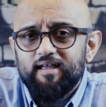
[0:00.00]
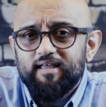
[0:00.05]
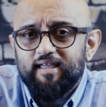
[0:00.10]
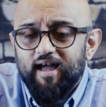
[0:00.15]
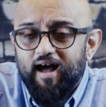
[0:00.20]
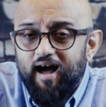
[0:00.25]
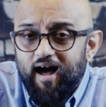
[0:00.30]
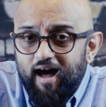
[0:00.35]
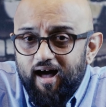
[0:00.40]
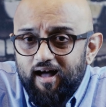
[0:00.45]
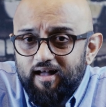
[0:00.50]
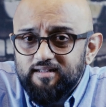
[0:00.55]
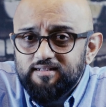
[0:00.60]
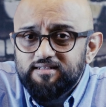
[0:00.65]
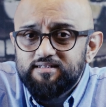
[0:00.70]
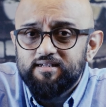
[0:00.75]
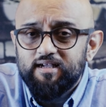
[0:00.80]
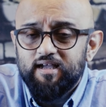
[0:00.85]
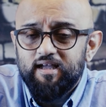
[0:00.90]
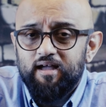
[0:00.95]
कि
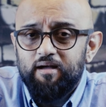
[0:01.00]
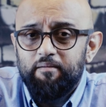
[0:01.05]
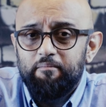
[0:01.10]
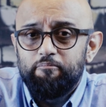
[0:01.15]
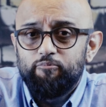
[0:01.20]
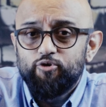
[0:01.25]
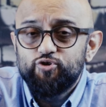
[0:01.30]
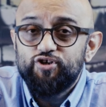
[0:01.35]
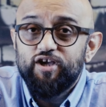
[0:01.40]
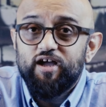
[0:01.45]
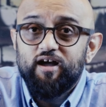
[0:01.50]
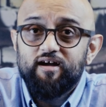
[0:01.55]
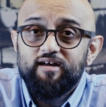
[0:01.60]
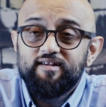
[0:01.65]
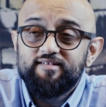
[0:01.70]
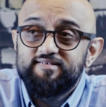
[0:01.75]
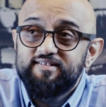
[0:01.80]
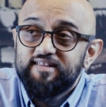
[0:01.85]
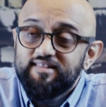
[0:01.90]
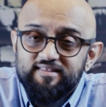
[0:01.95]
आज मुझे
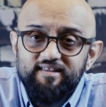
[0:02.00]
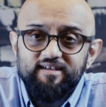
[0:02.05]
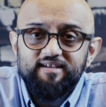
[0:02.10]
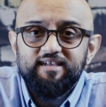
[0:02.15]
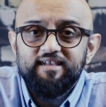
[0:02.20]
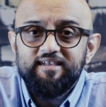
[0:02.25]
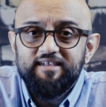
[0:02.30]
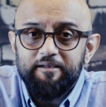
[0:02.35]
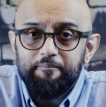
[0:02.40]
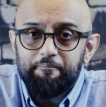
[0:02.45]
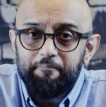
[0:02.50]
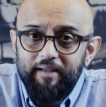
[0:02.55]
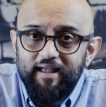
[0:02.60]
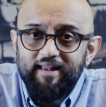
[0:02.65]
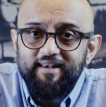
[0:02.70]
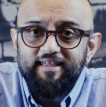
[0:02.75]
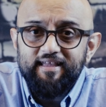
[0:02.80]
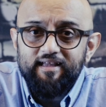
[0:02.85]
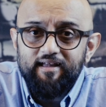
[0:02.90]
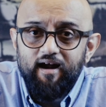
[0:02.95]
अगर ज़िंदगी की
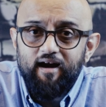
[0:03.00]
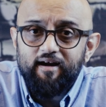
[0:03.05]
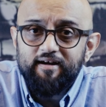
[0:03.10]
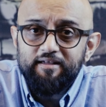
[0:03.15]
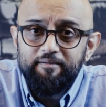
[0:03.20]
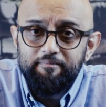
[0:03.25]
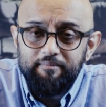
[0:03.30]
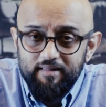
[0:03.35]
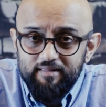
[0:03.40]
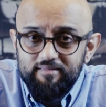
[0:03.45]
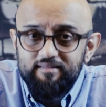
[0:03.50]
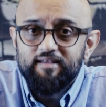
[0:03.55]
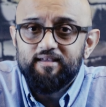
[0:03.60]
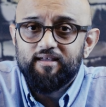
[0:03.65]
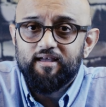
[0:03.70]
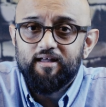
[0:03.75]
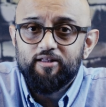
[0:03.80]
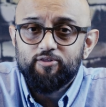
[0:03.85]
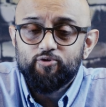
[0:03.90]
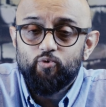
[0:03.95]
पहली गाड़ी मिलती
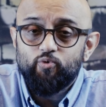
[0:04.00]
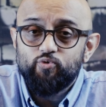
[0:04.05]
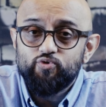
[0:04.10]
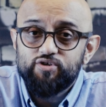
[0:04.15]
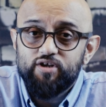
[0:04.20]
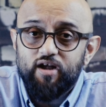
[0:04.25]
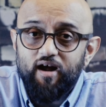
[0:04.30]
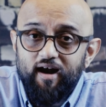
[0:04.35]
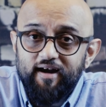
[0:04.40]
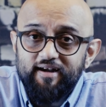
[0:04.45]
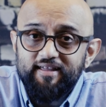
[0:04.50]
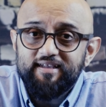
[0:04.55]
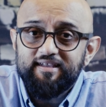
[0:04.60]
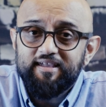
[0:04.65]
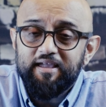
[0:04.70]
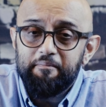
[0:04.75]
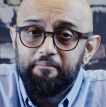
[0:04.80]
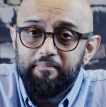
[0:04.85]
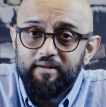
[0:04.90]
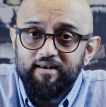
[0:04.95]
है तो उस गाड़ी
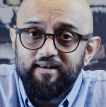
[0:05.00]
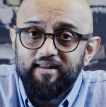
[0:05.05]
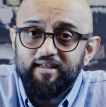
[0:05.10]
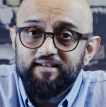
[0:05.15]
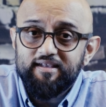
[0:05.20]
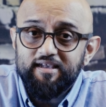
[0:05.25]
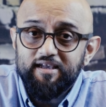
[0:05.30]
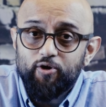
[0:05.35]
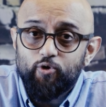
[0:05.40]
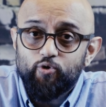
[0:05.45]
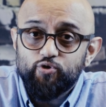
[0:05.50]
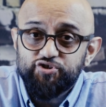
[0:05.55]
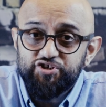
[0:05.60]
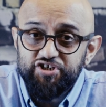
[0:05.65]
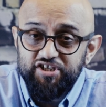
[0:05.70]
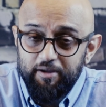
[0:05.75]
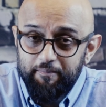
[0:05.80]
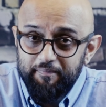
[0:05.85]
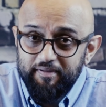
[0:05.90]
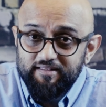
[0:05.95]
के मिलने की
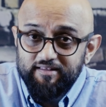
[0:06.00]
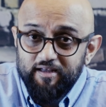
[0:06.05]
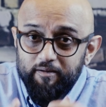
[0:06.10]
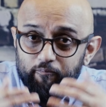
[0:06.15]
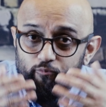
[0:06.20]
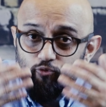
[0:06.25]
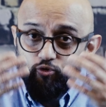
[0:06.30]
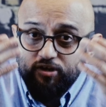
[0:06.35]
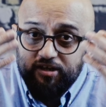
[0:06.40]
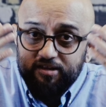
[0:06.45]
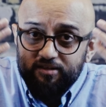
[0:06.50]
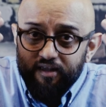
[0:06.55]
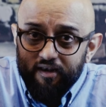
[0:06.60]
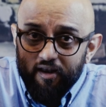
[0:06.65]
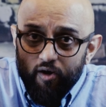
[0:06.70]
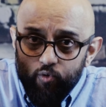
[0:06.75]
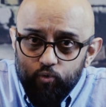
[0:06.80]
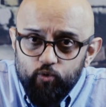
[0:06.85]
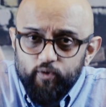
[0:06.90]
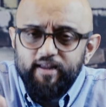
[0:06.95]
खुशी अभी तक पूरी
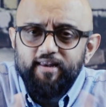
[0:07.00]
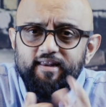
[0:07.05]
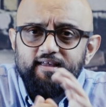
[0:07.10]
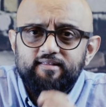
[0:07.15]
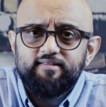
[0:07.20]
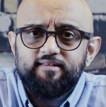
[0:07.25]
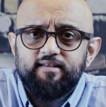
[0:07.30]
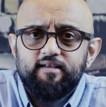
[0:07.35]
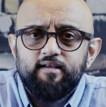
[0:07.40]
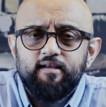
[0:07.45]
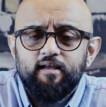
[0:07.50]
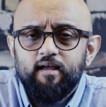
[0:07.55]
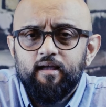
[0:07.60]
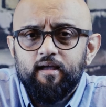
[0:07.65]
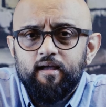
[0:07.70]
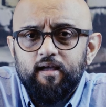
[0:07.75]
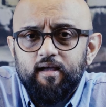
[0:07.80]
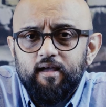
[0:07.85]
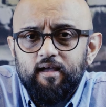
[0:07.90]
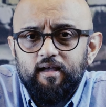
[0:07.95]
तरह हुई नहीं थी
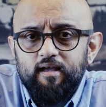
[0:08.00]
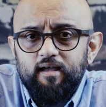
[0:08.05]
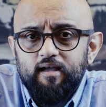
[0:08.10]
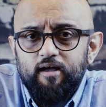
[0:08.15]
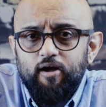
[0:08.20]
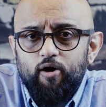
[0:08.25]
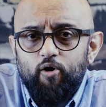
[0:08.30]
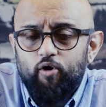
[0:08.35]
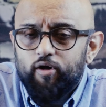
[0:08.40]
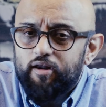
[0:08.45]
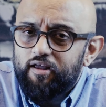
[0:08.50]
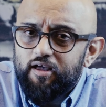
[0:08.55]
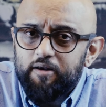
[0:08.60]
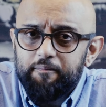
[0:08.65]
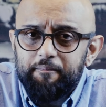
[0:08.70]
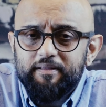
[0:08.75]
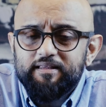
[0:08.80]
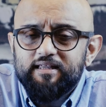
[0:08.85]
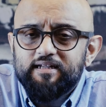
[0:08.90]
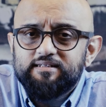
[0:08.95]
और अगर
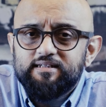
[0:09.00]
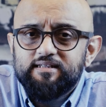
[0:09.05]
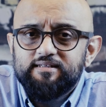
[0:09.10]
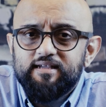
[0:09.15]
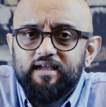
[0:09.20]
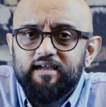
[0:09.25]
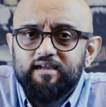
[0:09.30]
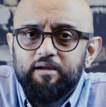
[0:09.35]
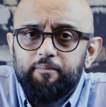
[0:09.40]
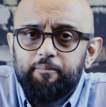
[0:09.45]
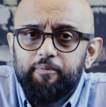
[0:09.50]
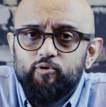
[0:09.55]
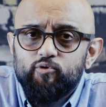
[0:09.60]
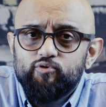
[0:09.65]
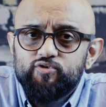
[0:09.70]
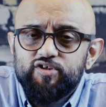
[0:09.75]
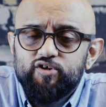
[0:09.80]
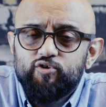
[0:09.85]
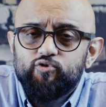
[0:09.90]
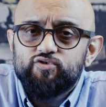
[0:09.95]
पता चल जाए कि
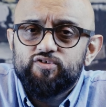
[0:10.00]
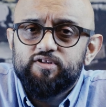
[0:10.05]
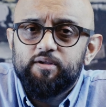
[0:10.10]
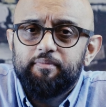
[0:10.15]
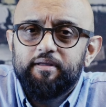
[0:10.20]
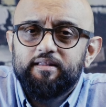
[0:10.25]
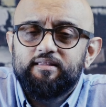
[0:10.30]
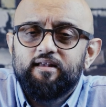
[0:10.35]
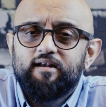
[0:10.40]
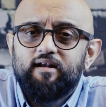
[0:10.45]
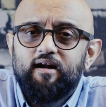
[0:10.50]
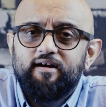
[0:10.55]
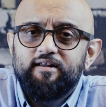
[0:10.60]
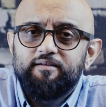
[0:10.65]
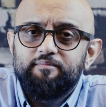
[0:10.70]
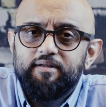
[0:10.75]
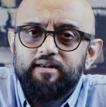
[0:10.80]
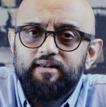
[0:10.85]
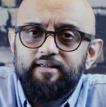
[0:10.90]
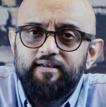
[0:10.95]
पड़ोसी को उससे बेहतर
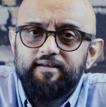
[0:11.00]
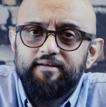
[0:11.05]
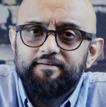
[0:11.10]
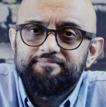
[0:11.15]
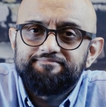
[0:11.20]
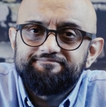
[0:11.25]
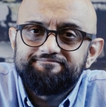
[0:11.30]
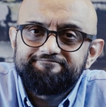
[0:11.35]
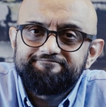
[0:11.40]
गाड़ी मिली है